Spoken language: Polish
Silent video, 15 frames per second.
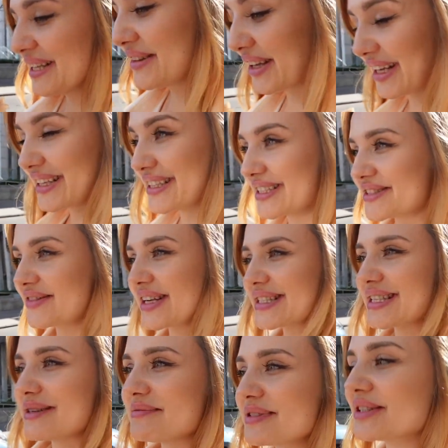No ale nic,
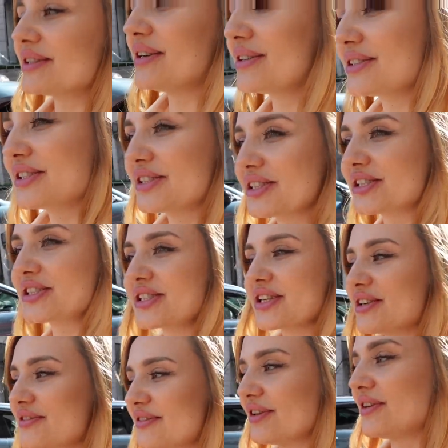wracamy do
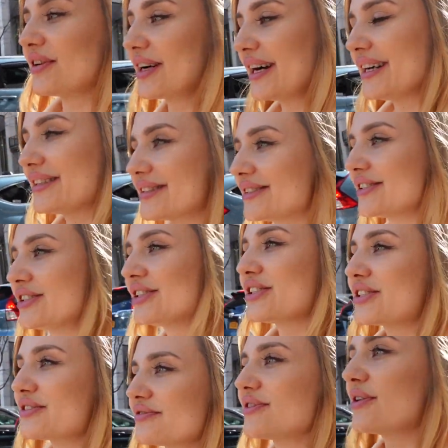dzisiejszego vloga. W
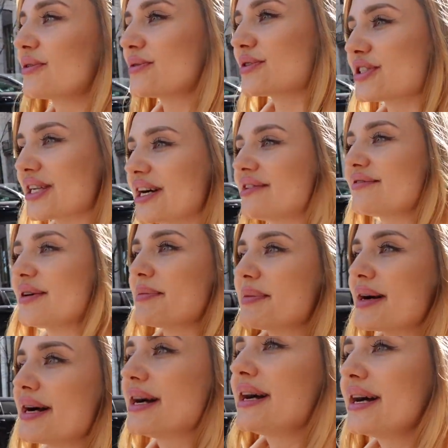dzisiejszym vlogu chciałam Wam
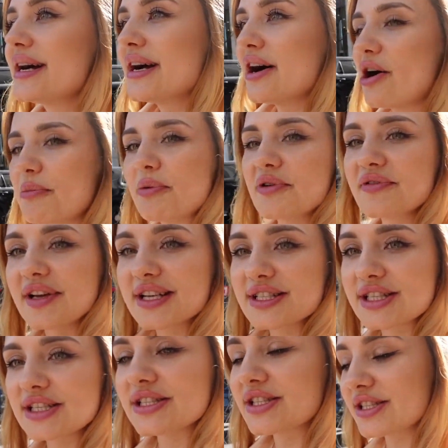
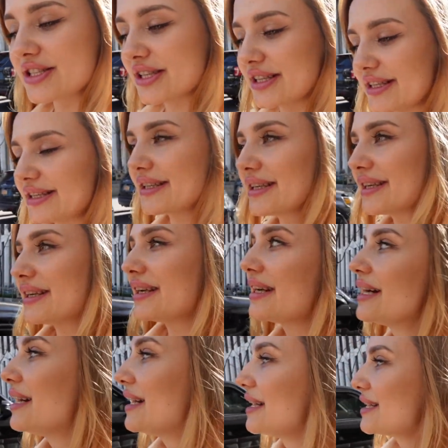opowiedzieć e,
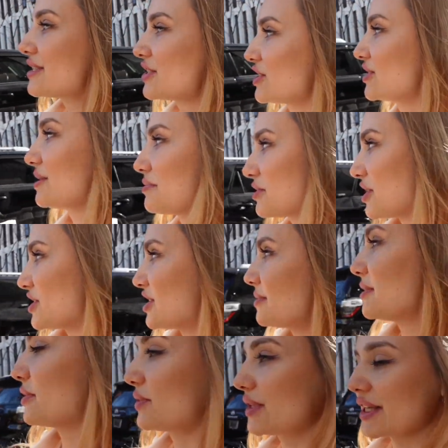jeśli się
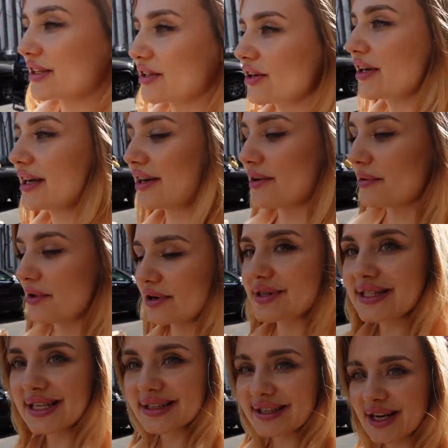przyjdziemy tutaj trochę koło
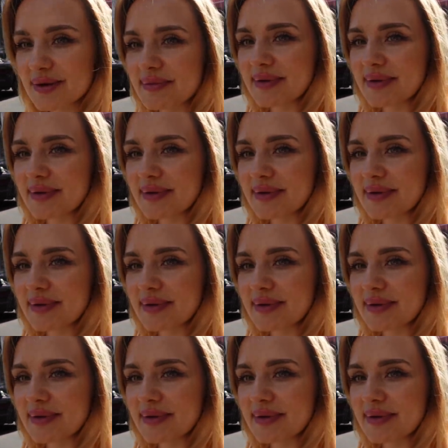Central